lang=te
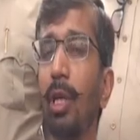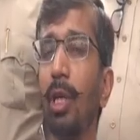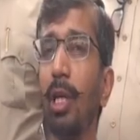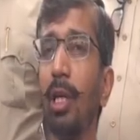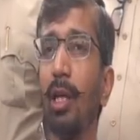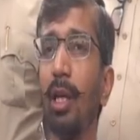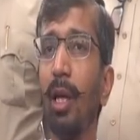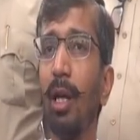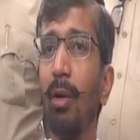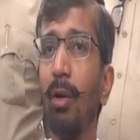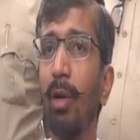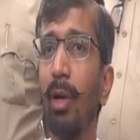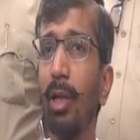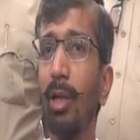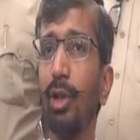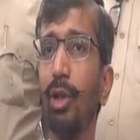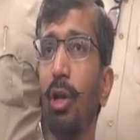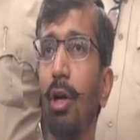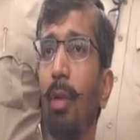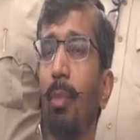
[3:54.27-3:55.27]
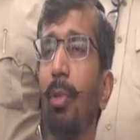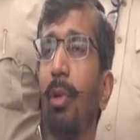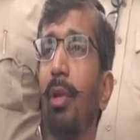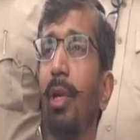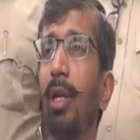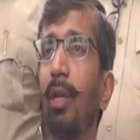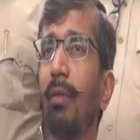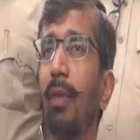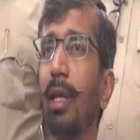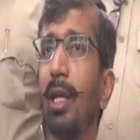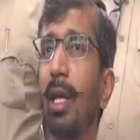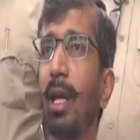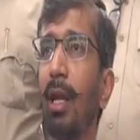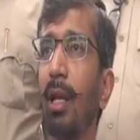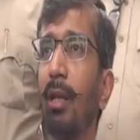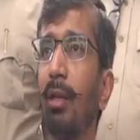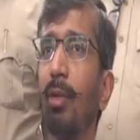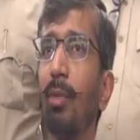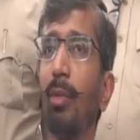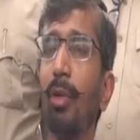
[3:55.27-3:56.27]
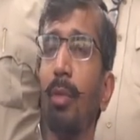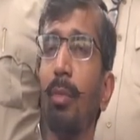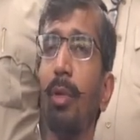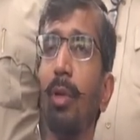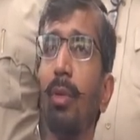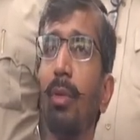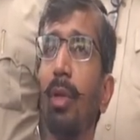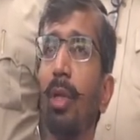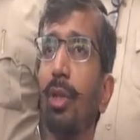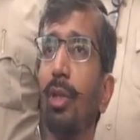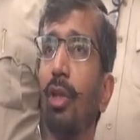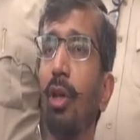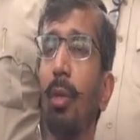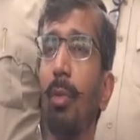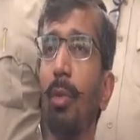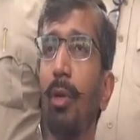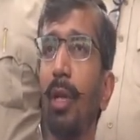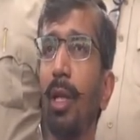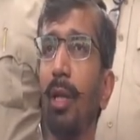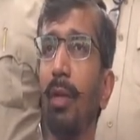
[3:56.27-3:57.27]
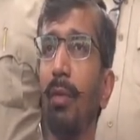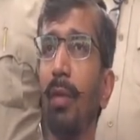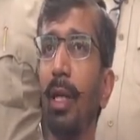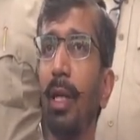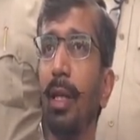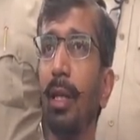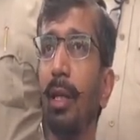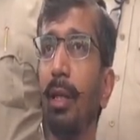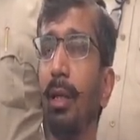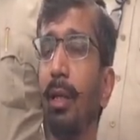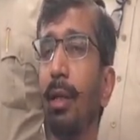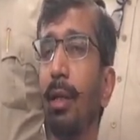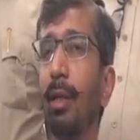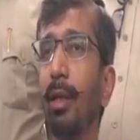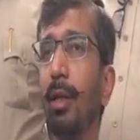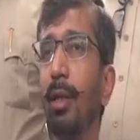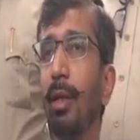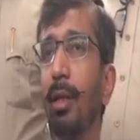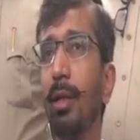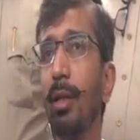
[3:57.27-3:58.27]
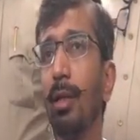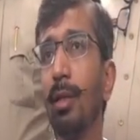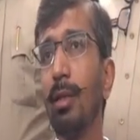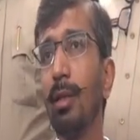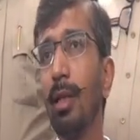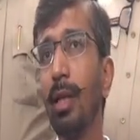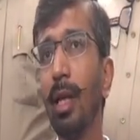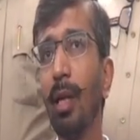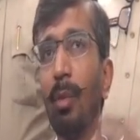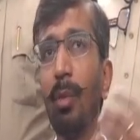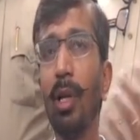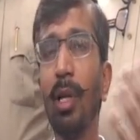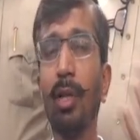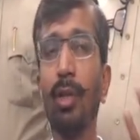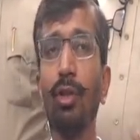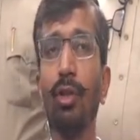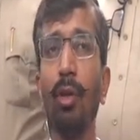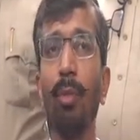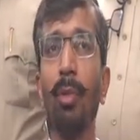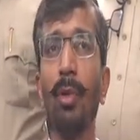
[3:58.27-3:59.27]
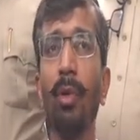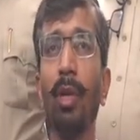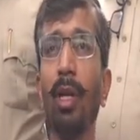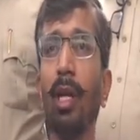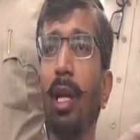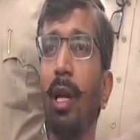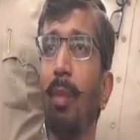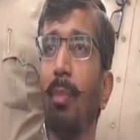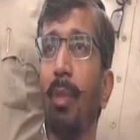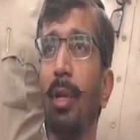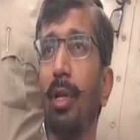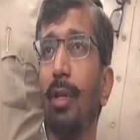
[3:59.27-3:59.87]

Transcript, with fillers: ఇక్కడ ఒక షాప్లో నేను వెళ్ళి అనంతపురంలో ఉన్న షాప్లో నేను వెళ్ళి సింగన్మల షాప్లో కూడా నేను అప్లై